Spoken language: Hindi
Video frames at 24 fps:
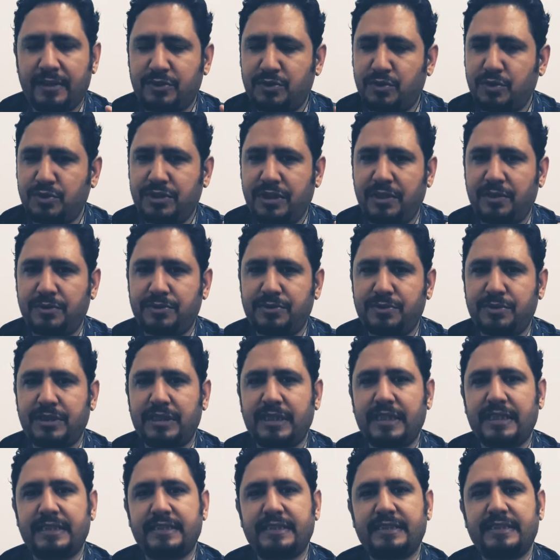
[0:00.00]
सूजन हो
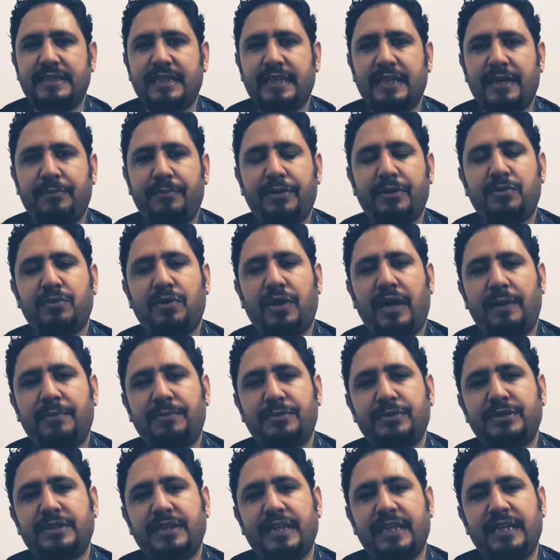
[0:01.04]
चुकी है किसी जगह पे तो
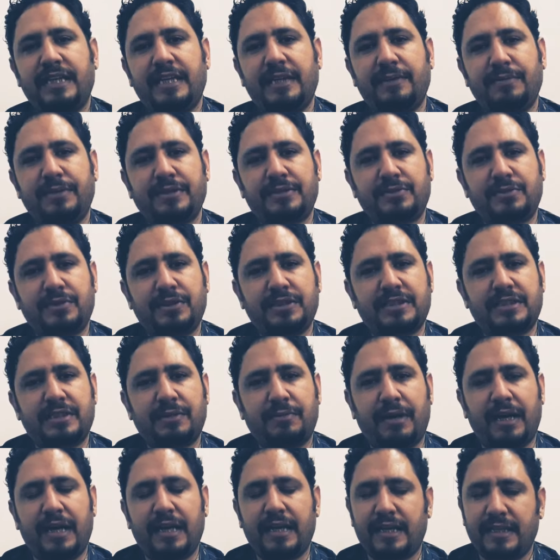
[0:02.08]
आप उसके लिए भी इसको
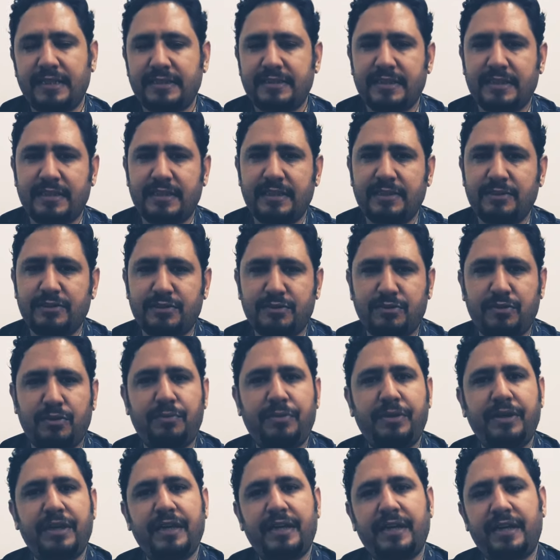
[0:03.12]
इस्तेमाल कर सकते हैं उसको
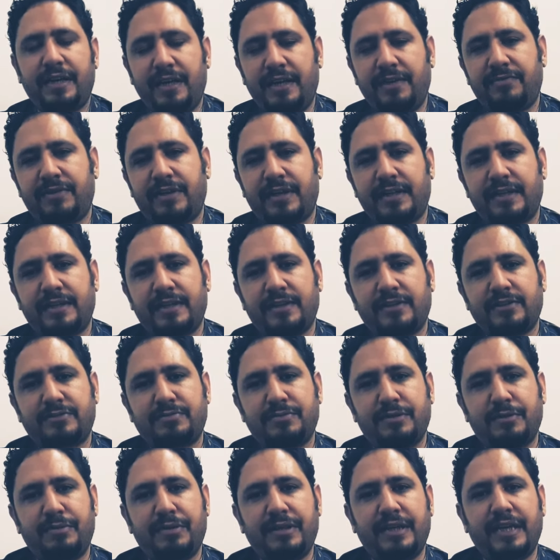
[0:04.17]
भी ये रिलीफ करता है
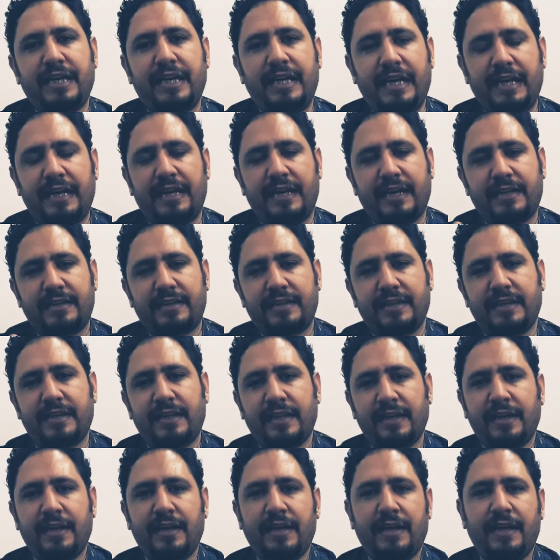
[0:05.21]
उसमें भी ये हील करता है
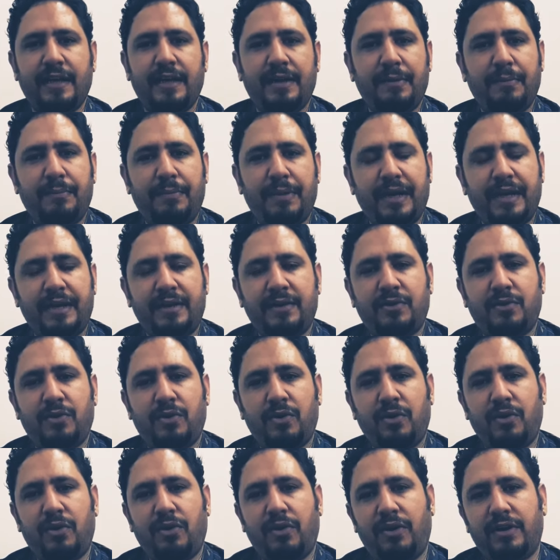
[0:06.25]
पेन को
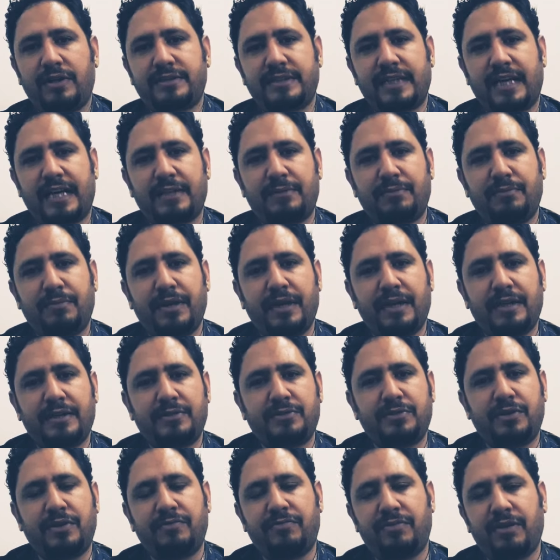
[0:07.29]
और साथ में
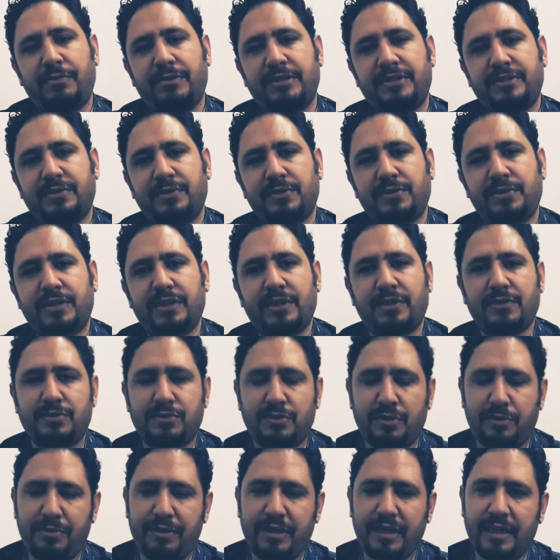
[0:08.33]
जो इन्फ्लामेशन होती है
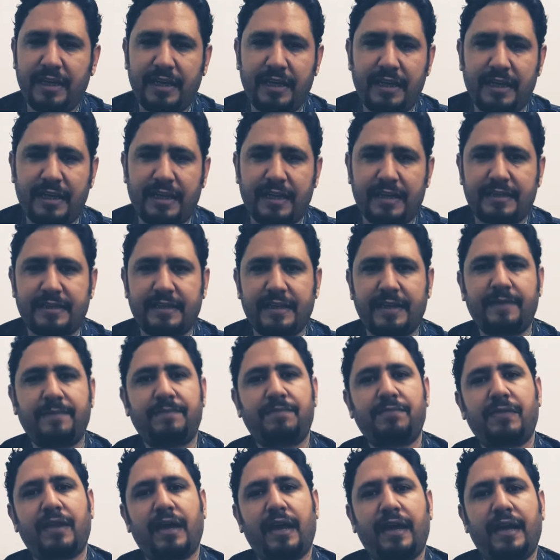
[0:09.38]
उसको भी ये हील करता है
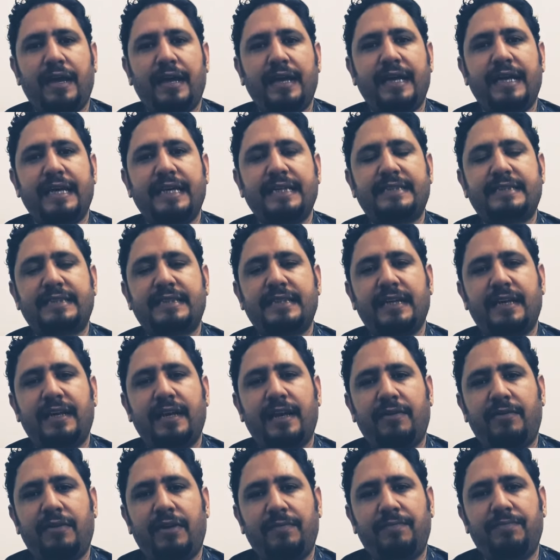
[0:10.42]
इसके
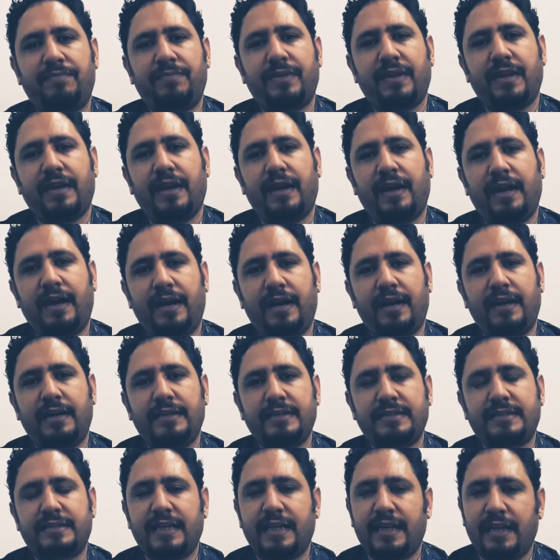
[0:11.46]
अलावा
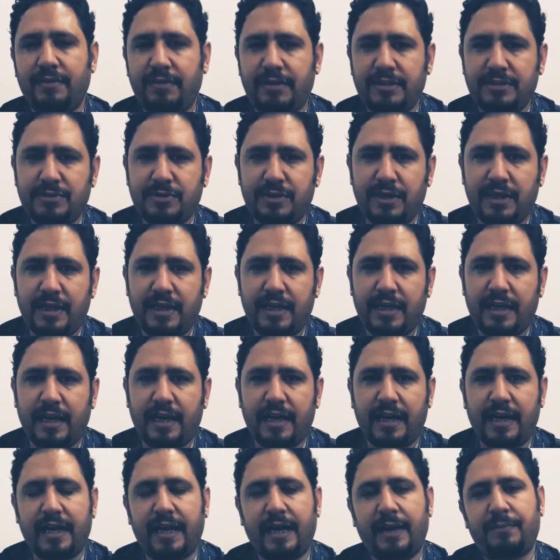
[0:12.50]
इसके अलावा जो है
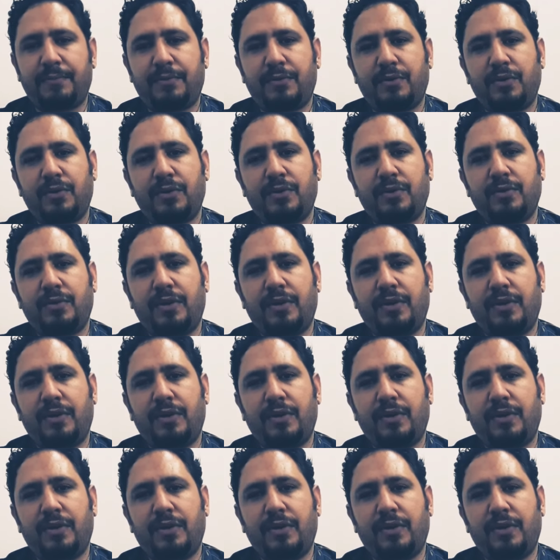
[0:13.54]
अगर आपको